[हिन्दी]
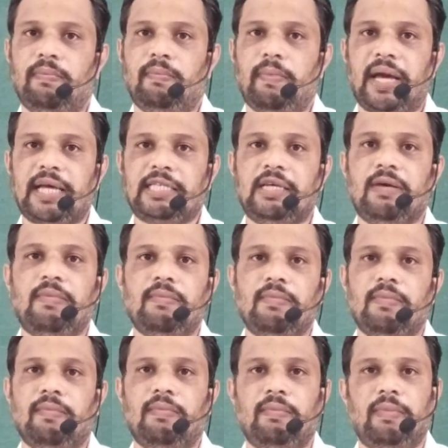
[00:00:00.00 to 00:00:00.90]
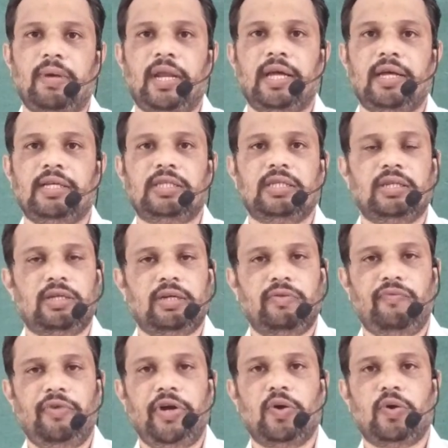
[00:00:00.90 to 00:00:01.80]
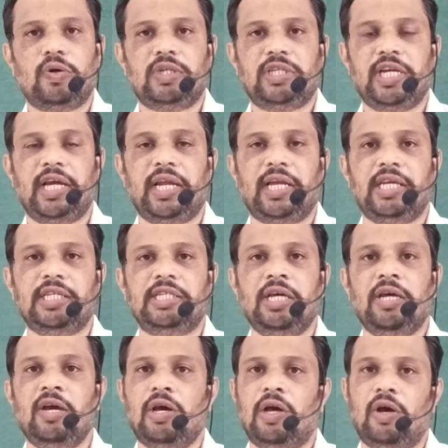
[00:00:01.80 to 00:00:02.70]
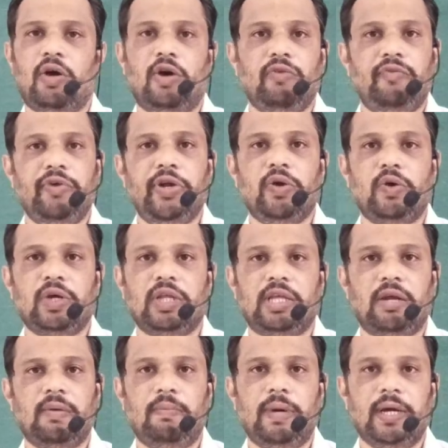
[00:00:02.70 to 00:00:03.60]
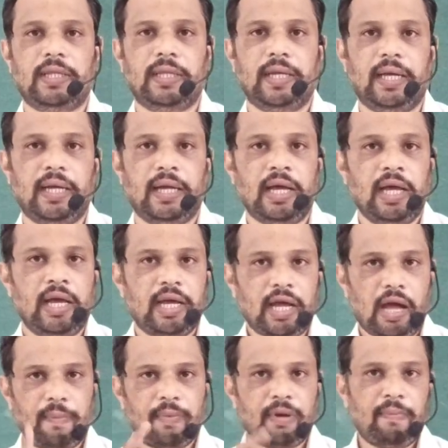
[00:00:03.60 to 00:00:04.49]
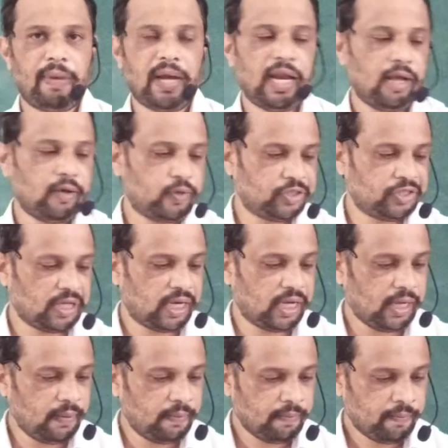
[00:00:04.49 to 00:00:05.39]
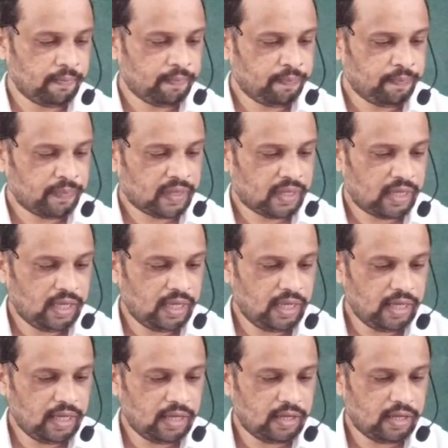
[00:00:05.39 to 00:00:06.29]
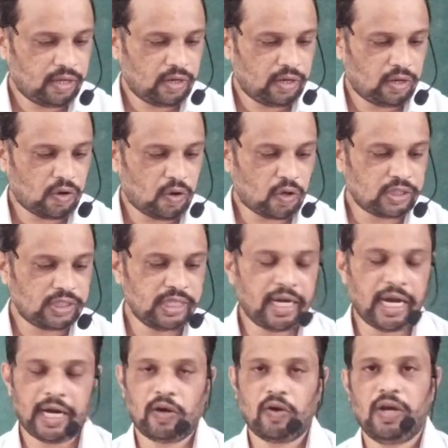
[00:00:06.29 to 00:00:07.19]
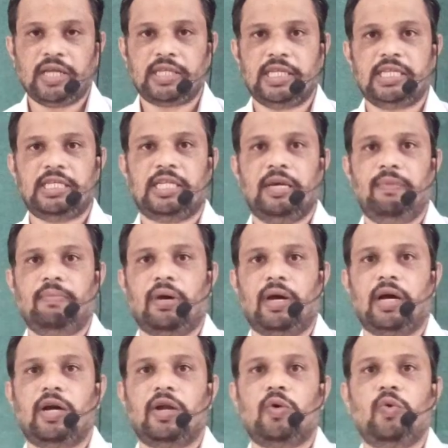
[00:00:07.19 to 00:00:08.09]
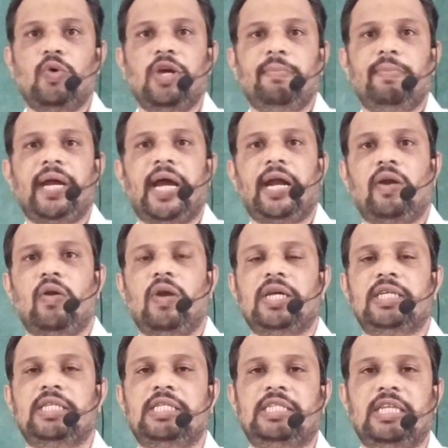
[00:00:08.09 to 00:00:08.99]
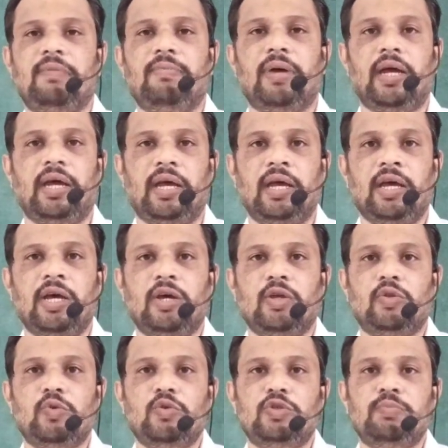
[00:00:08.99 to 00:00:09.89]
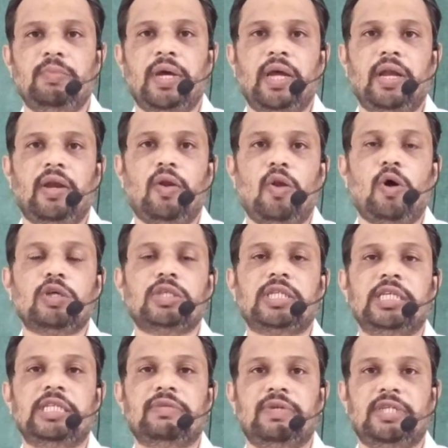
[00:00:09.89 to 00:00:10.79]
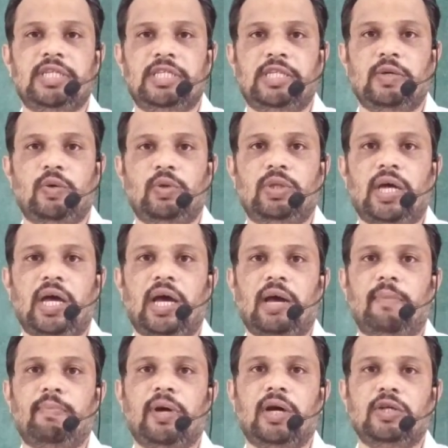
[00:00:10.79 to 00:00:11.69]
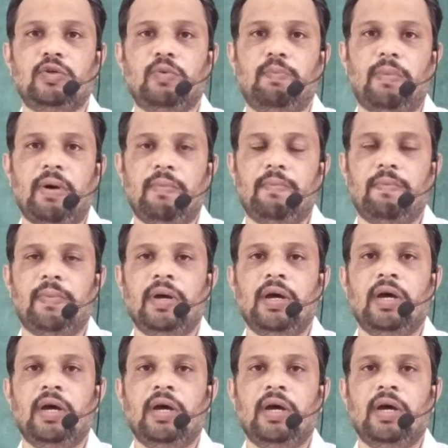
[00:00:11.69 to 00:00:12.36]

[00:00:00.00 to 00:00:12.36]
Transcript: मैक्सिमम मेरे वीडियो को शेयर कीजिए और वीडियो की तरफ बढ़ते हैं आपका पहला क्वेश्चन है कि लॉस इन हाइड्रोलिक सिस्टम अगर कोई भी हाइड्रोलिक सिस्टम है तो उसमें लॉस किस वजह से होता है आपका जो पंप